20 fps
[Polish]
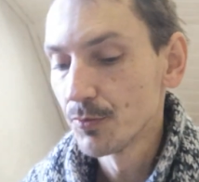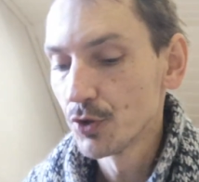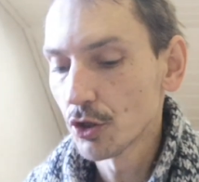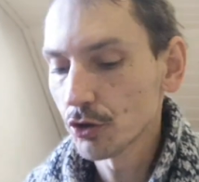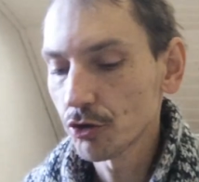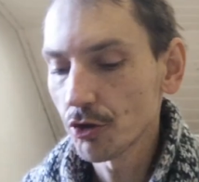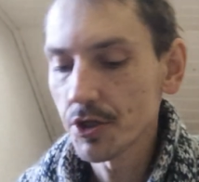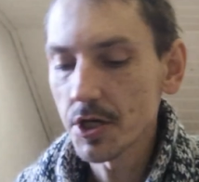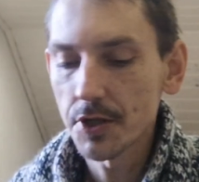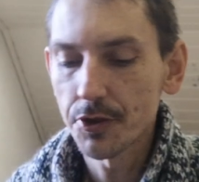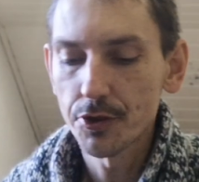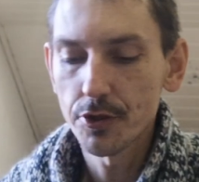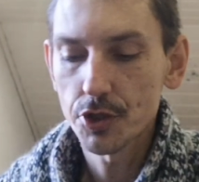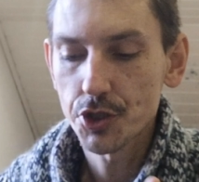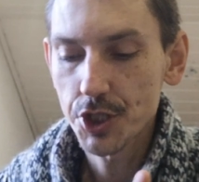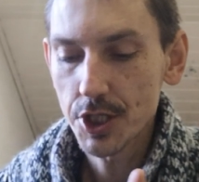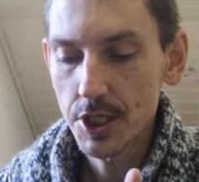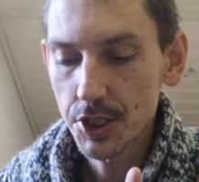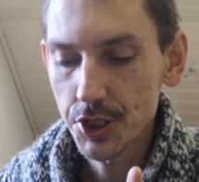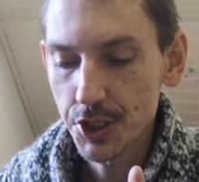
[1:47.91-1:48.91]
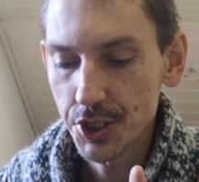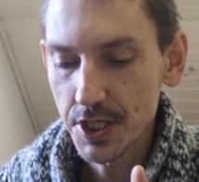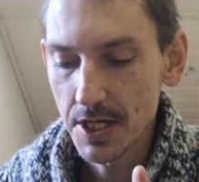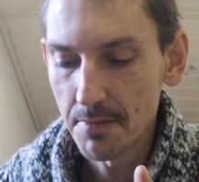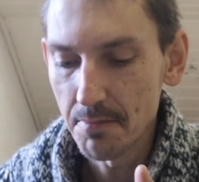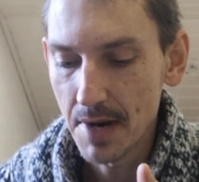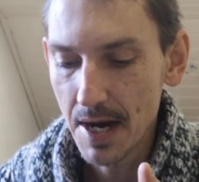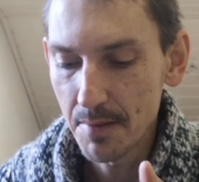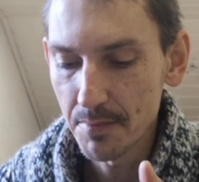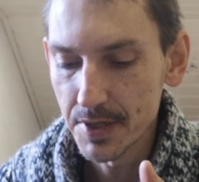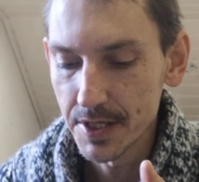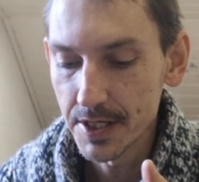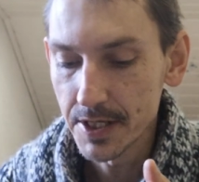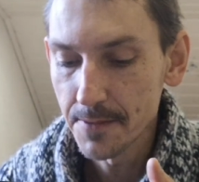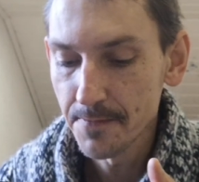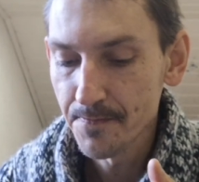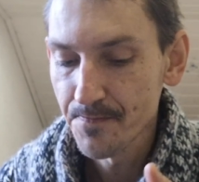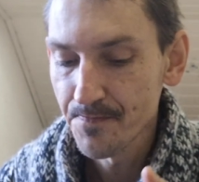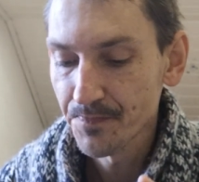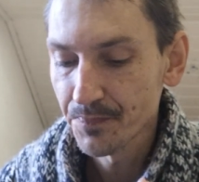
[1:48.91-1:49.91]
no to jednocześnie
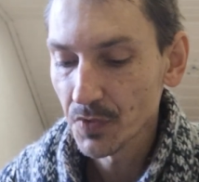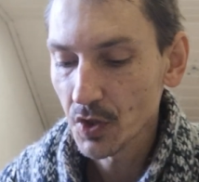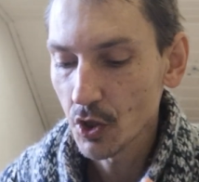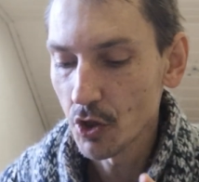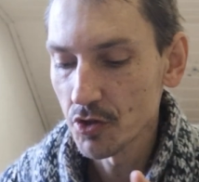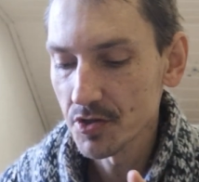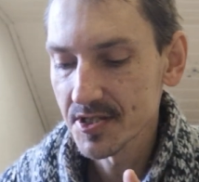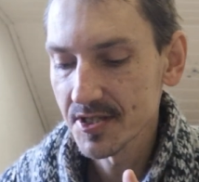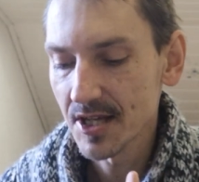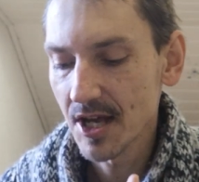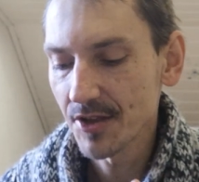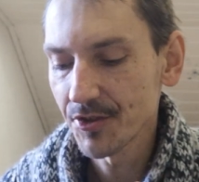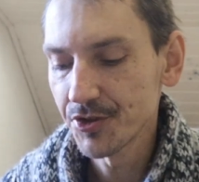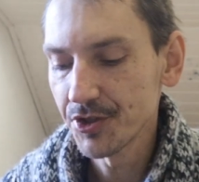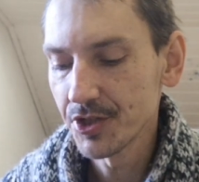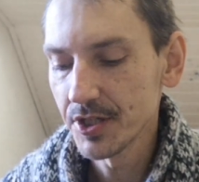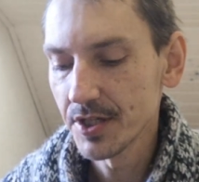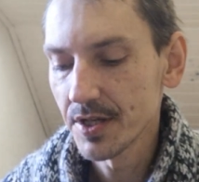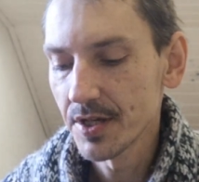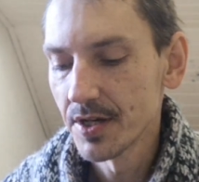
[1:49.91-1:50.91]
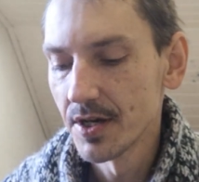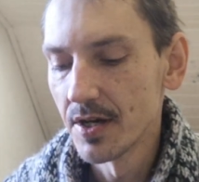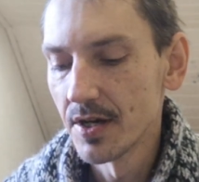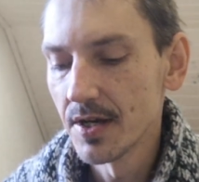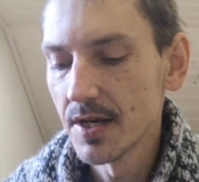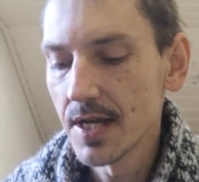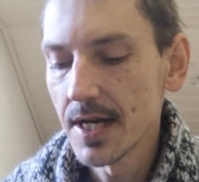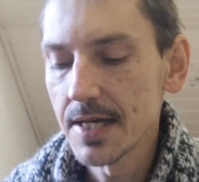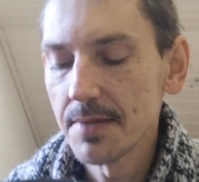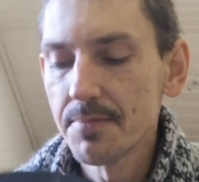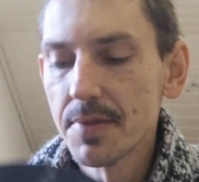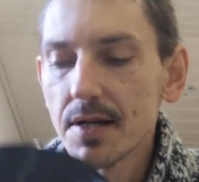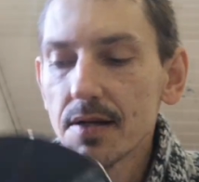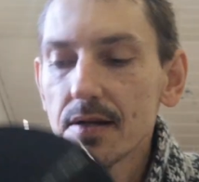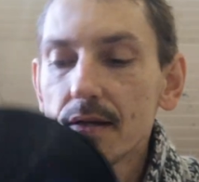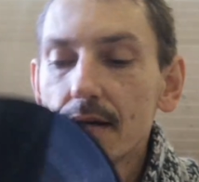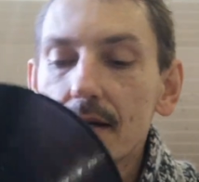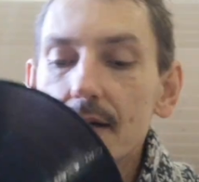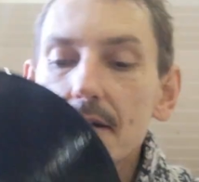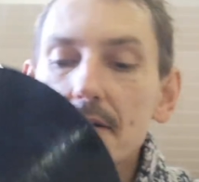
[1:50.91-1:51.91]
mamy ostatni
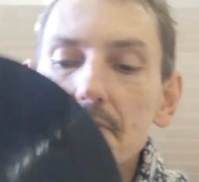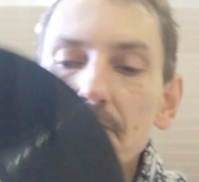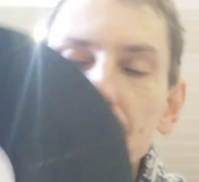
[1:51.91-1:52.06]
label